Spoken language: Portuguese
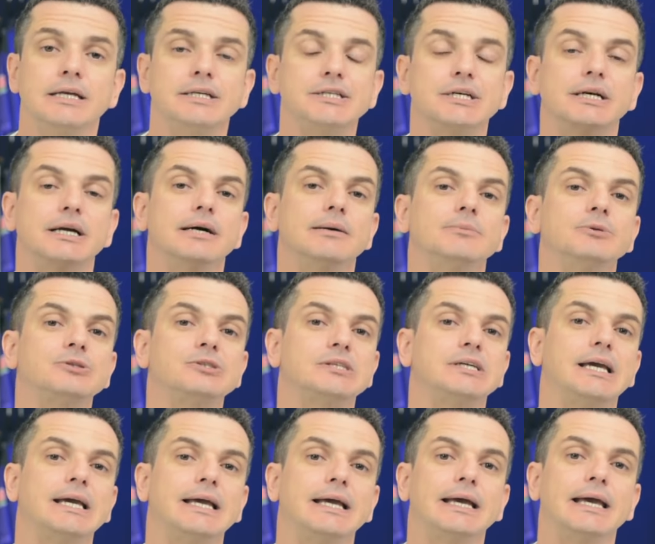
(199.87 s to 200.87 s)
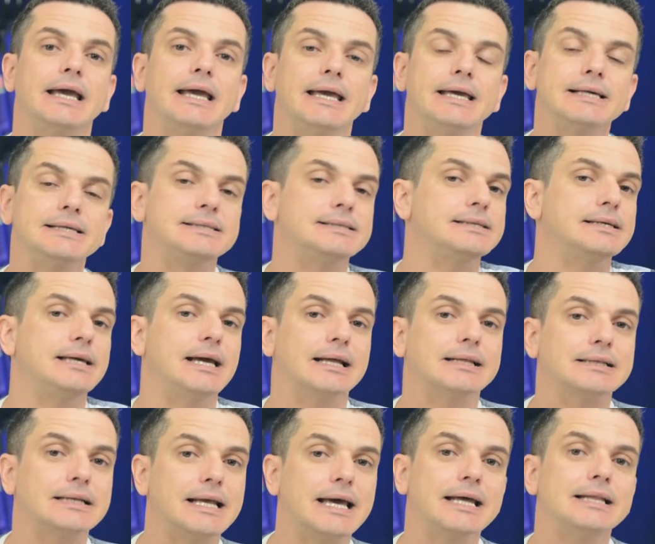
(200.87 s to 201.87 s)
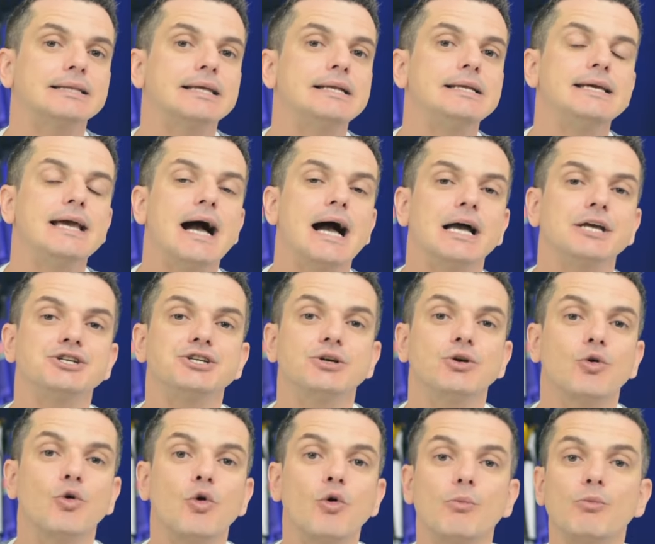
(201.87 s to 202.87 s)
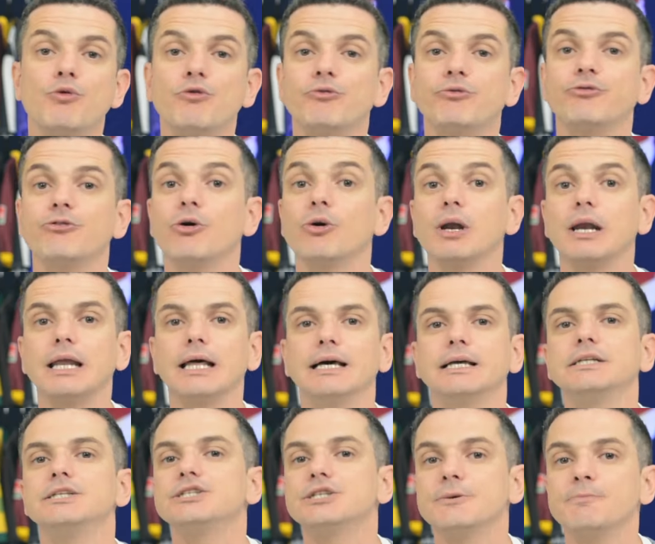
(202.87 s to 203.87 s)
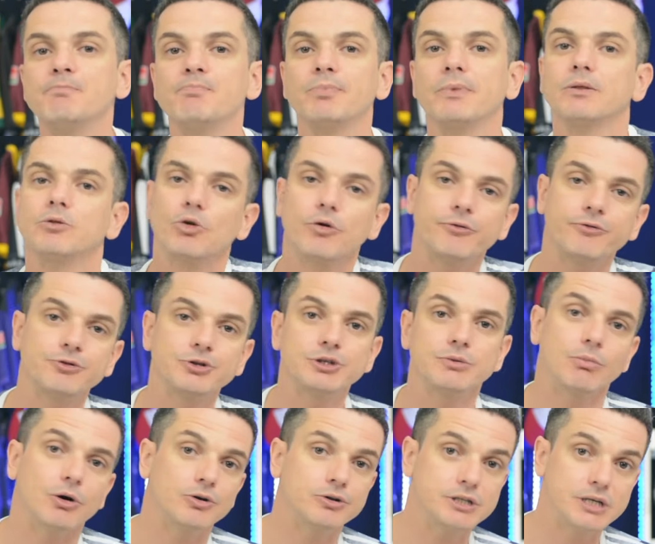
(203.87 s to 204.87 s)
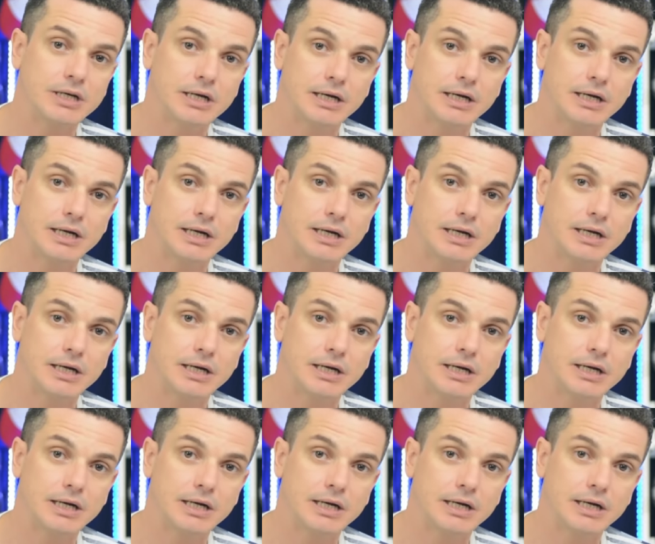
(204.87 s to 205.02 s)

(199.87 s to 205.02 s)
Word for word: Digamos que esse atleta ele age como um volante no futebol de